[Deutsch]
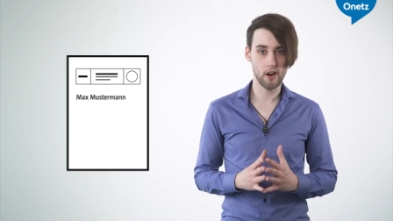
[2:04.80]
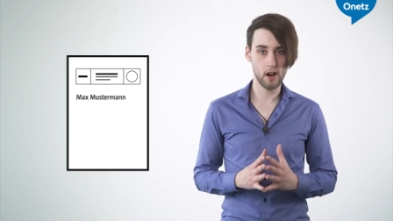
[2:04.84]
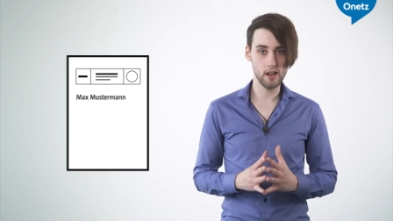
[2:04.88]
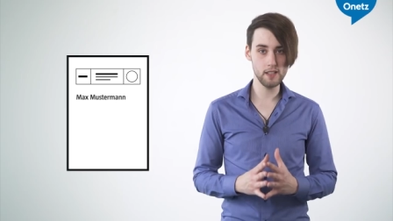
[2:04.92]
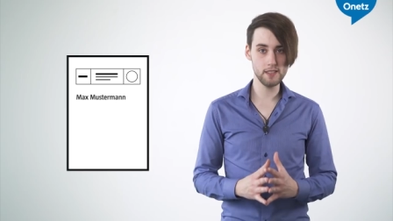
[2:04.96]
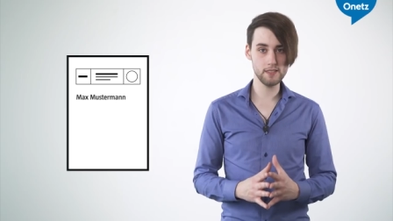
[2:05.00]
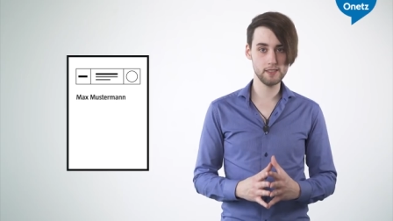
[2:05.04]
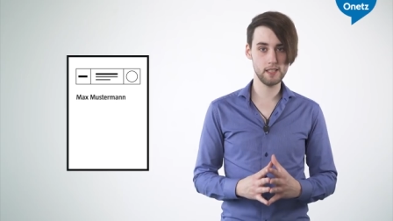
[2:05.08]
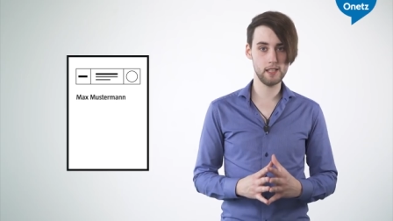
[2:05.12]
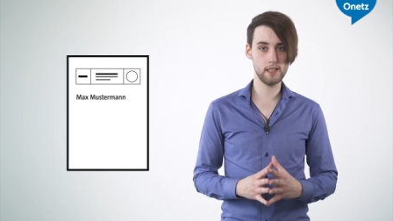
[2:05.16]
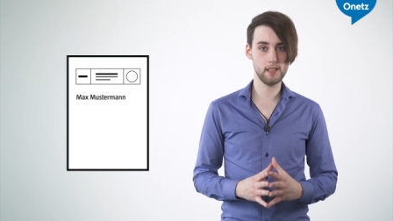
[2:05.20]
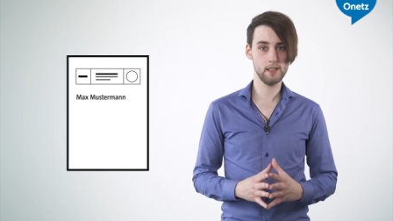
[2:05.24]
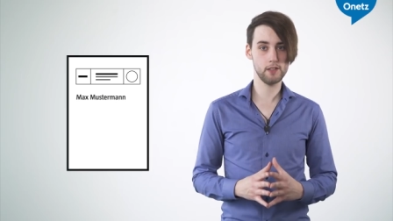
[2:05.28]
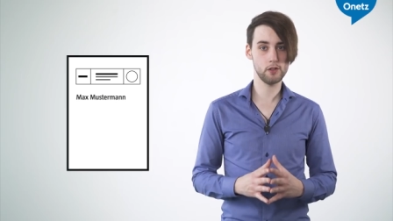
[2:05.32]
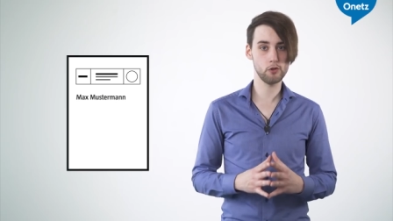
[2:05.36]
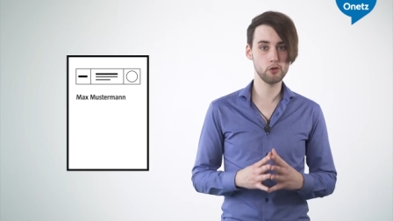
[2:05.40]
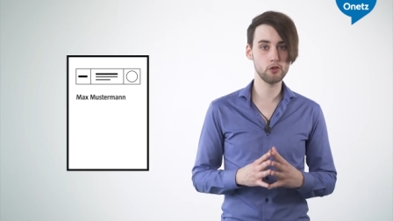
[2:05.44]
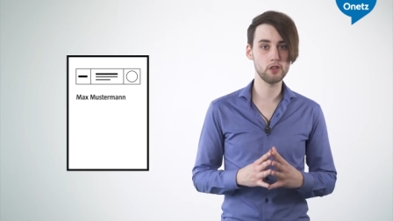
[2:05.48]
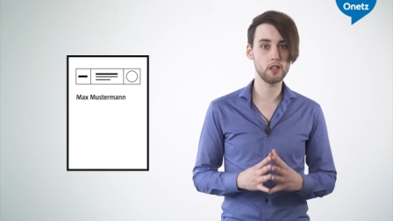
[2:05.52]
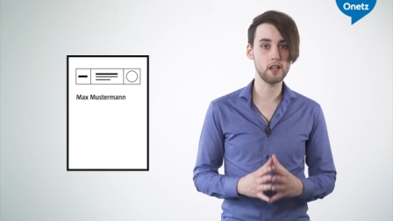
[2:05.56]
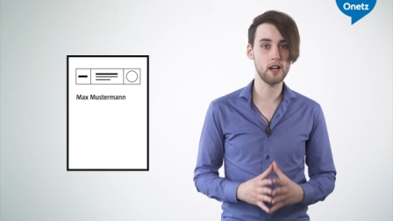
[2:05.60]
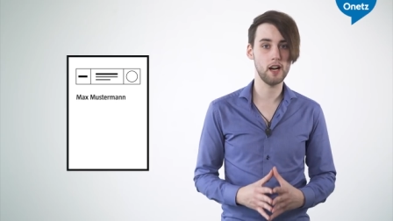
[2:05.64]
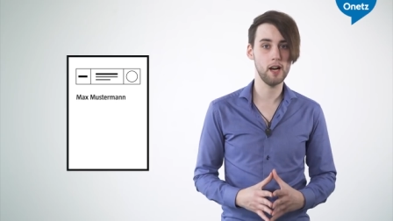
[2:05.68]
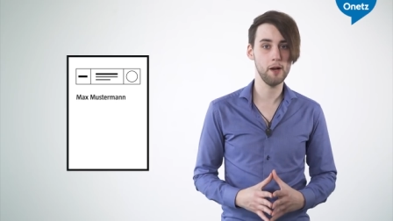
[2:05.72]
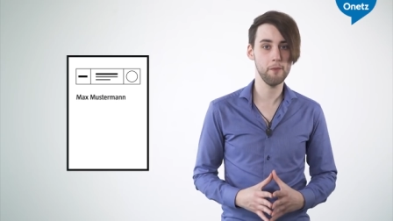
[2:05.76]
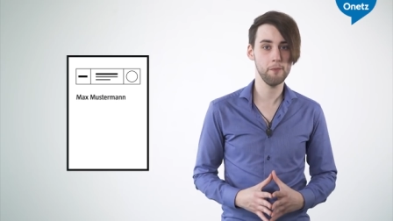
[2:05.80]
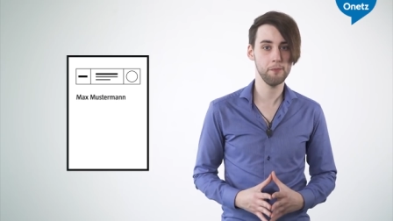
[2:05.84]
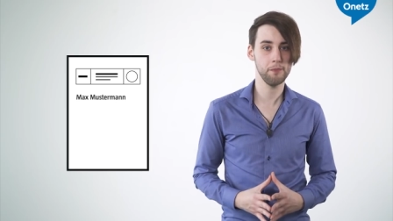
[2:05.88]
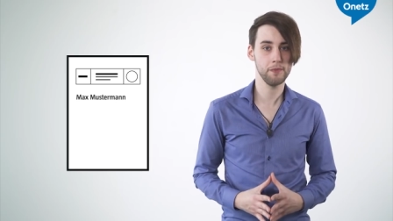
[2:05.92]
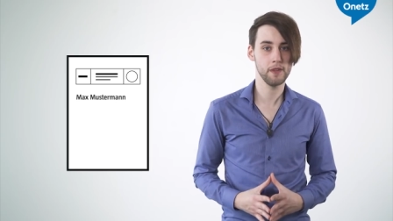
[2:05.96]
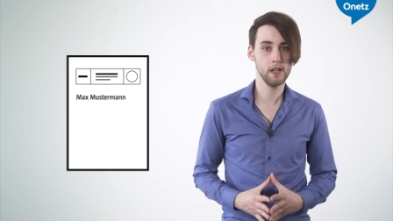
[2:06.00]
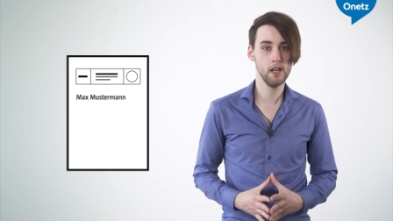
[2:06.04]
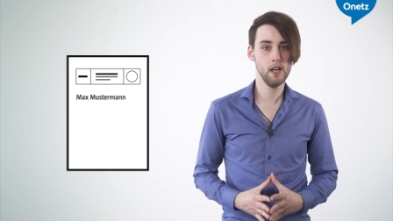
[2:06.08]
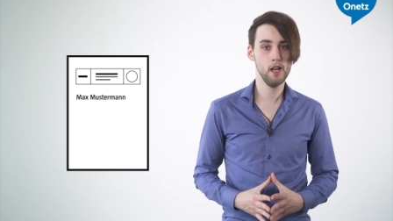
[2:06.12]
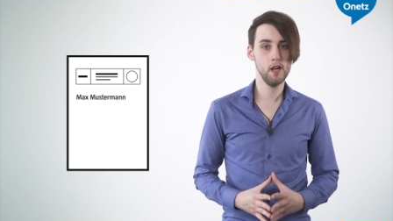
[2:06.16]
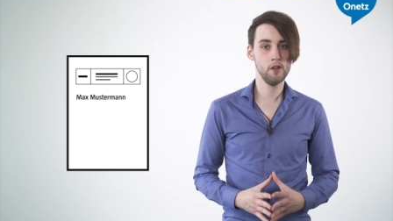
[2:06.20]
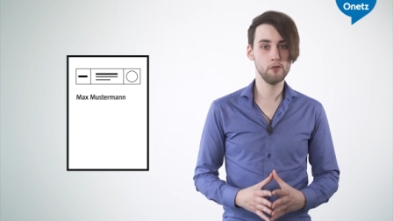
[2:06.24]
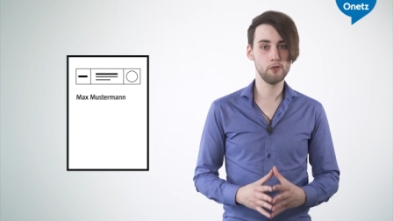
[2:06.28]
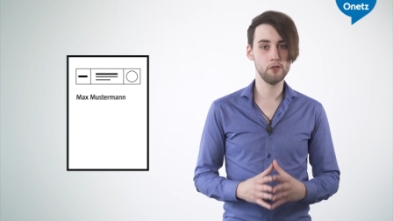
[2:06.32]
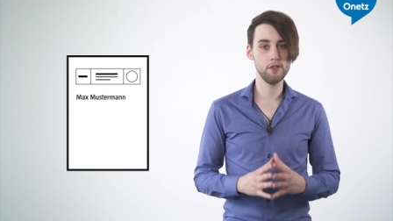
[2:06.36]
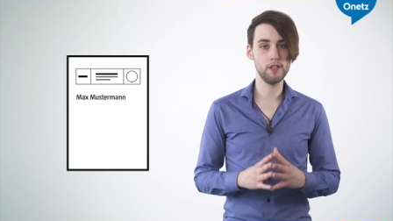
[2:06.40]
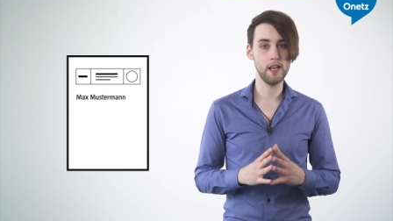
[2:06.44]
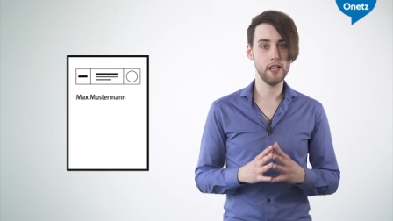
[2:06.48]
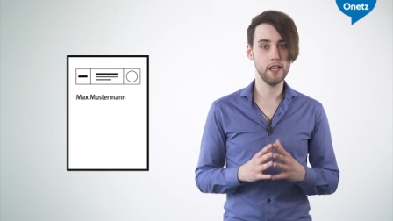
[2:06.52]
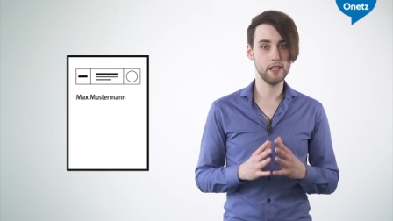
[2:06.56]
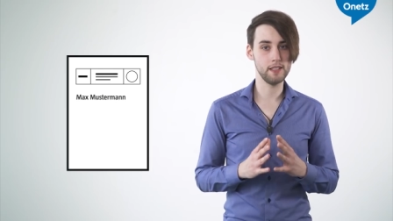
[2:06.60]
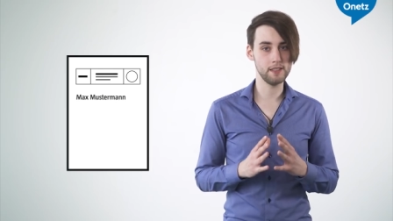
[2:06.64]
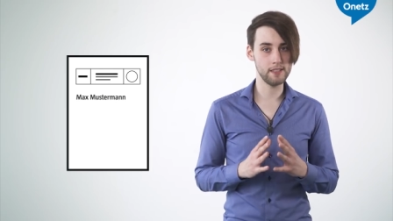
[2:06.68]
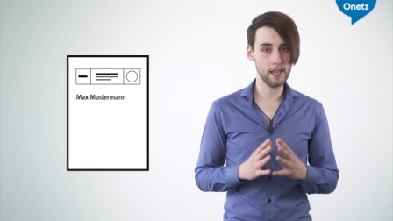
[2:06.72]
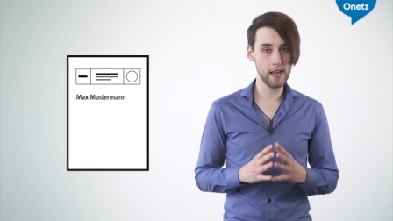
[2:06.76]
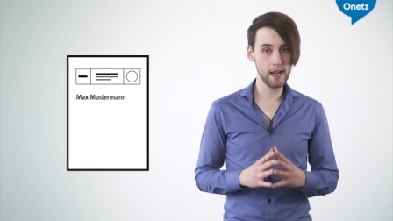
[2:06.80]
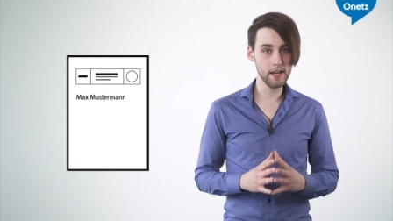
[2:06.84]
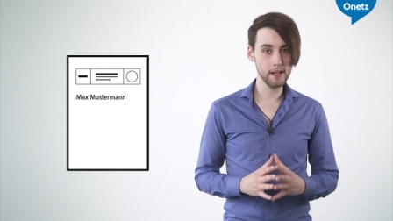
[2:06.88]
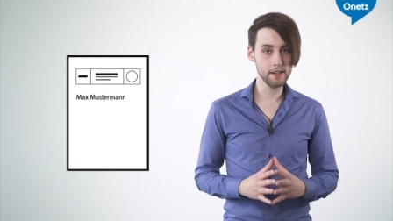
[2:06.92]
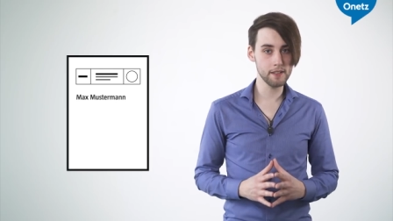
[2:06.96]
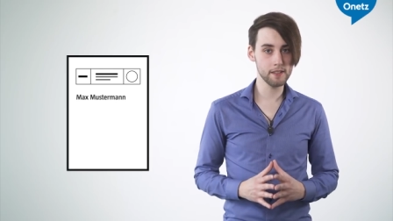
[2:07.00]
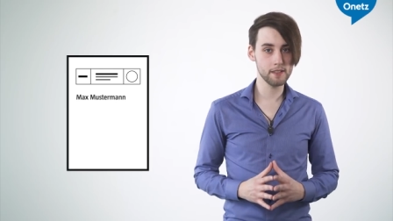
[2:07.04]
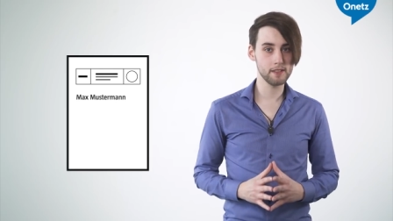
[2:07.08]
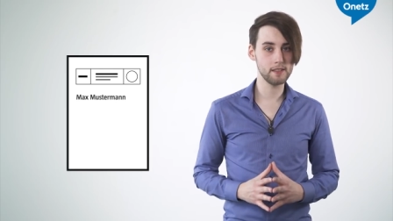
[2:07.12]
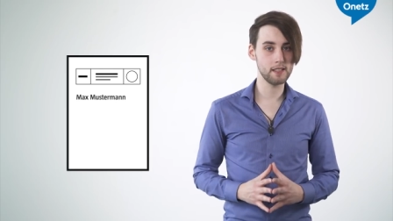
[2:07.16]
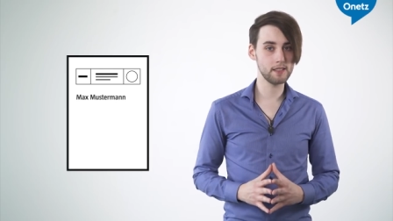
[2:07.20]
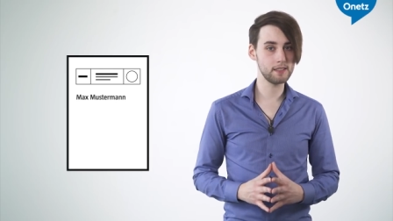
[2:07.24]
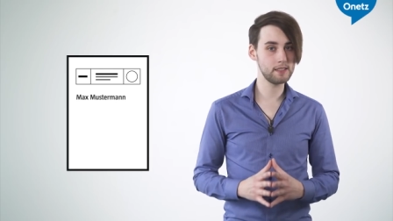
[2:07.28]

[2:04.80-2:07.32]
Wahlzettel zu schreiben, von der ihr denkt,